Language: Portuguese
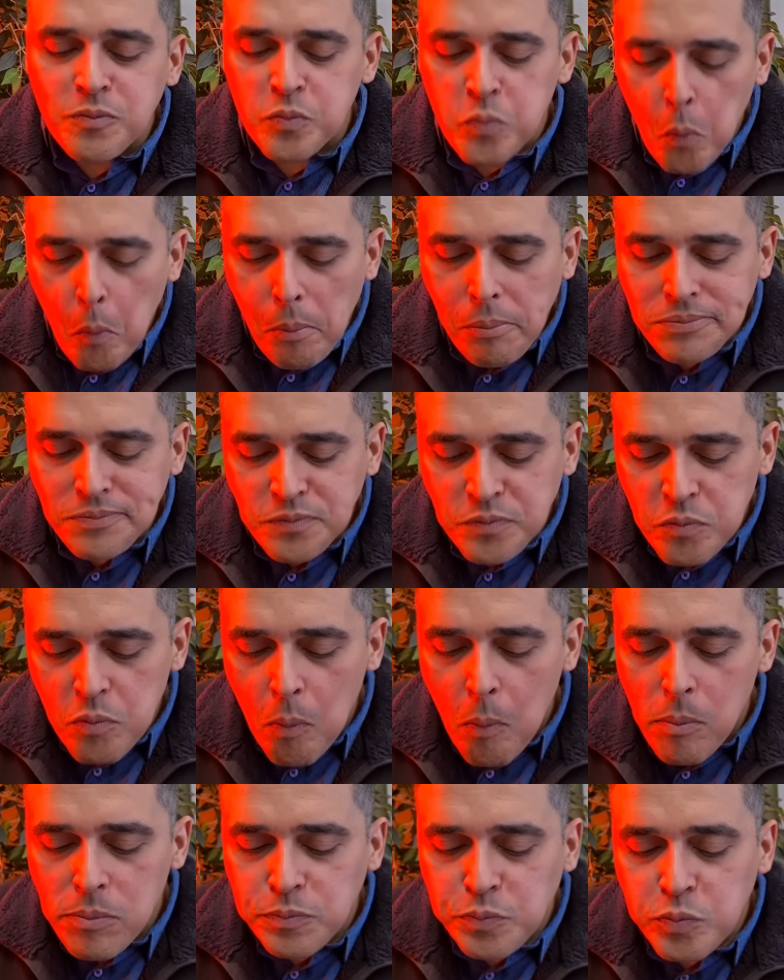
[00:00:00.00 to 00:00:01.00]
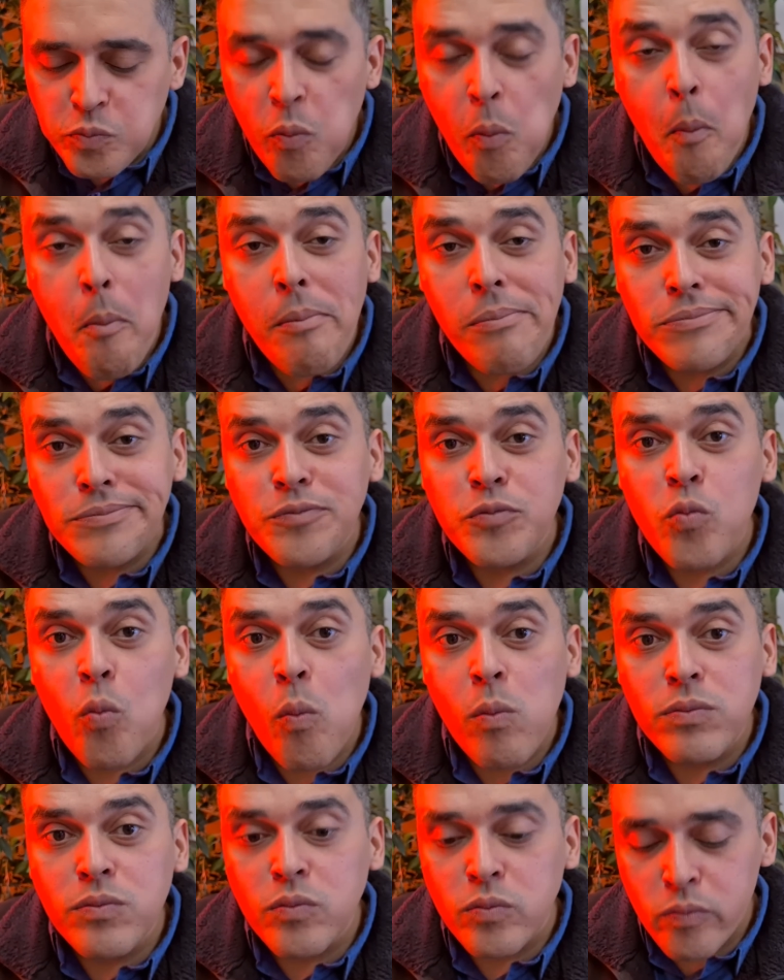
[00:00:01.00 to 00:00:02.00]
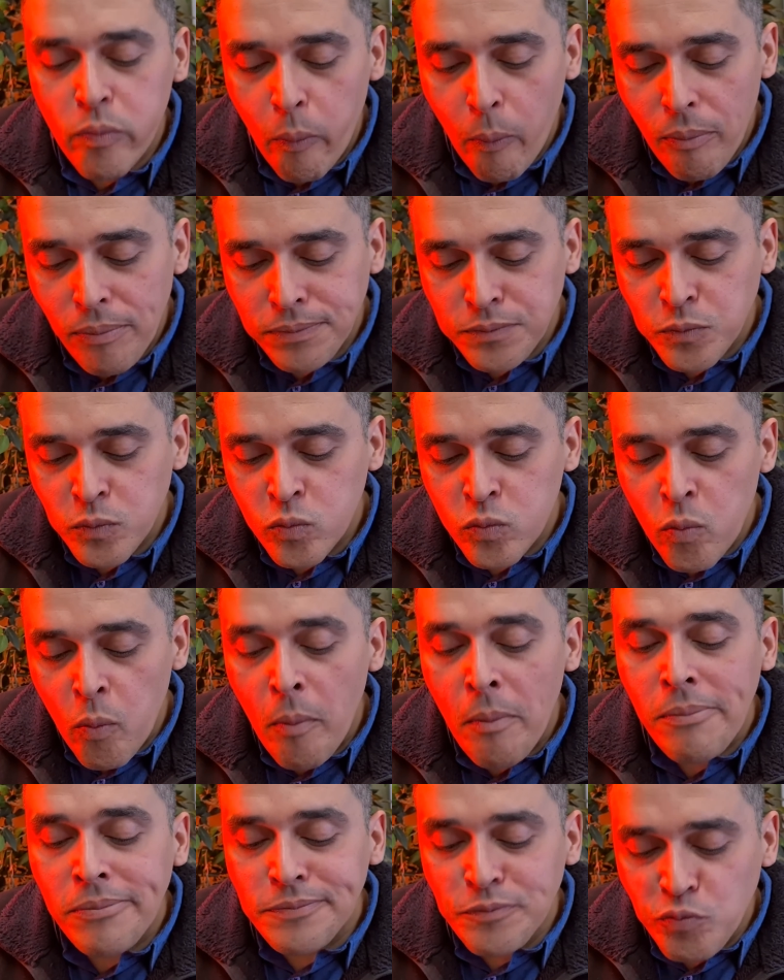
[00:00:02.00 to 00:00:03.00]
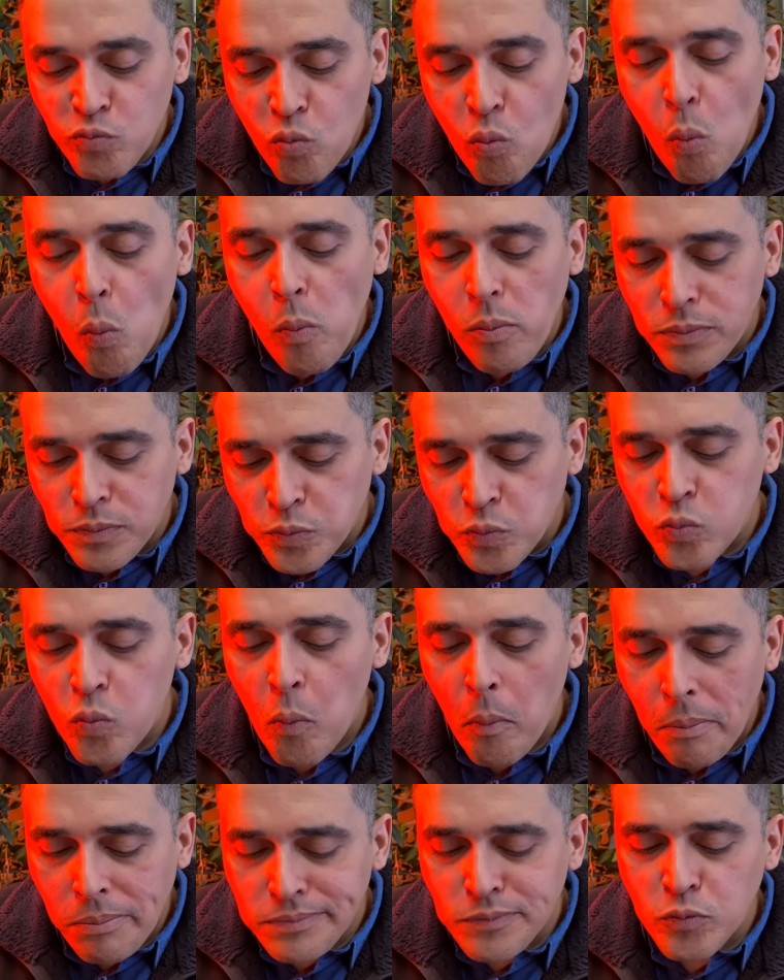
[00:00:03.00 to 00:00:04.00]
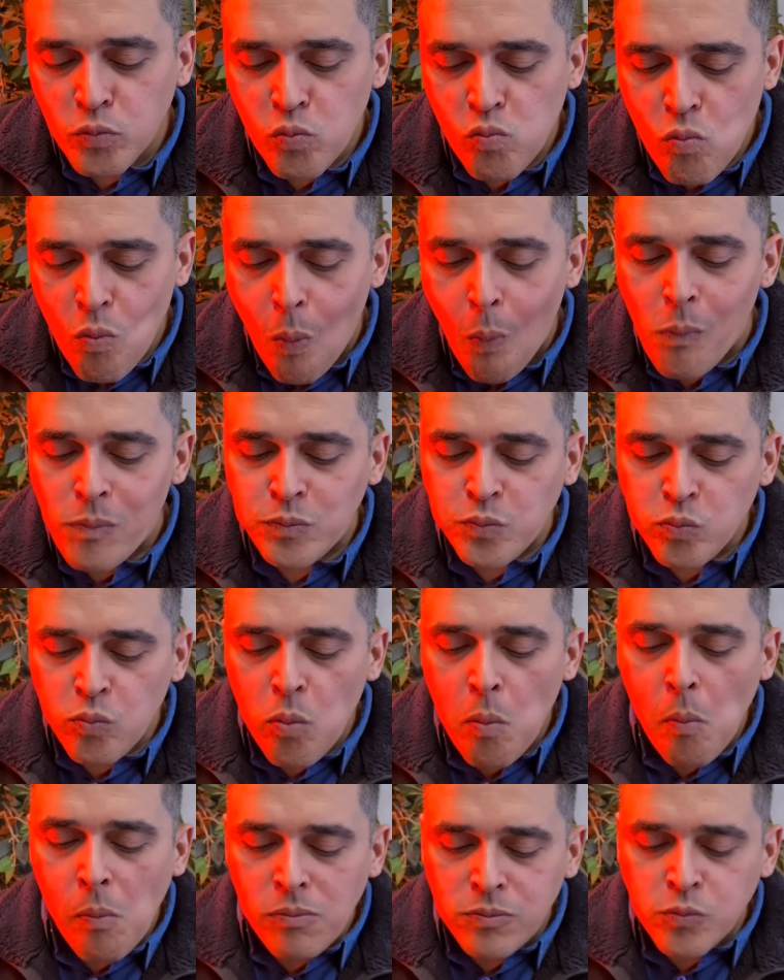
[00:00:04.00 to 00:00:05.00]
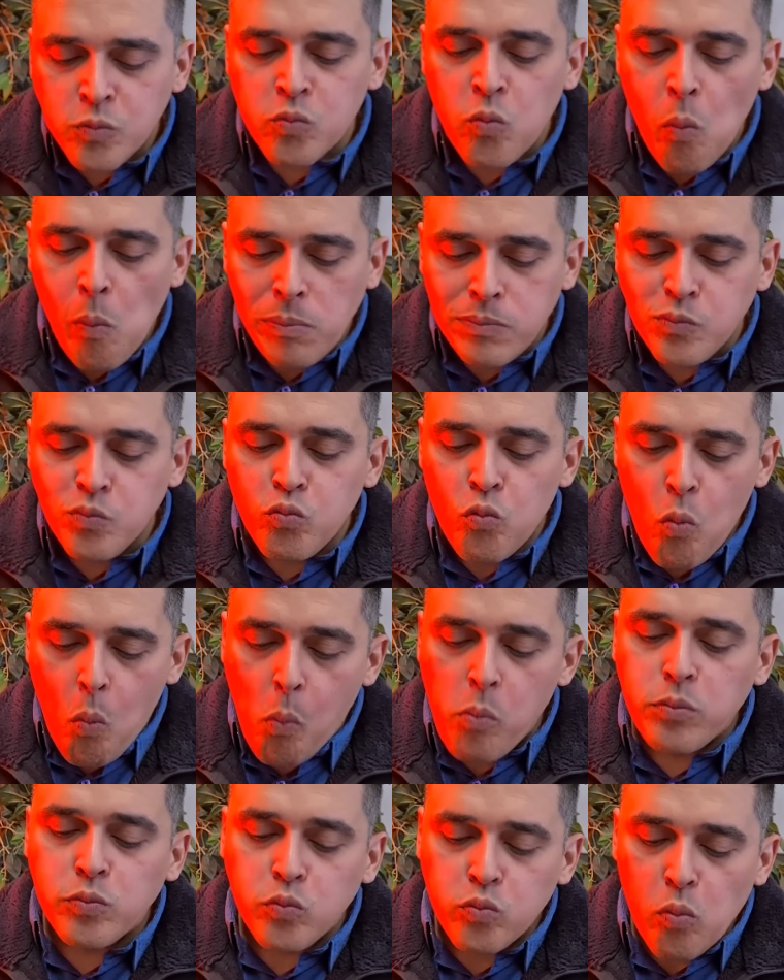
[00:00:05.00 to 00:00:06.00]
é, eu achei que lembra um pouco comida fit. Hum. Eu acho que é isso. Hum.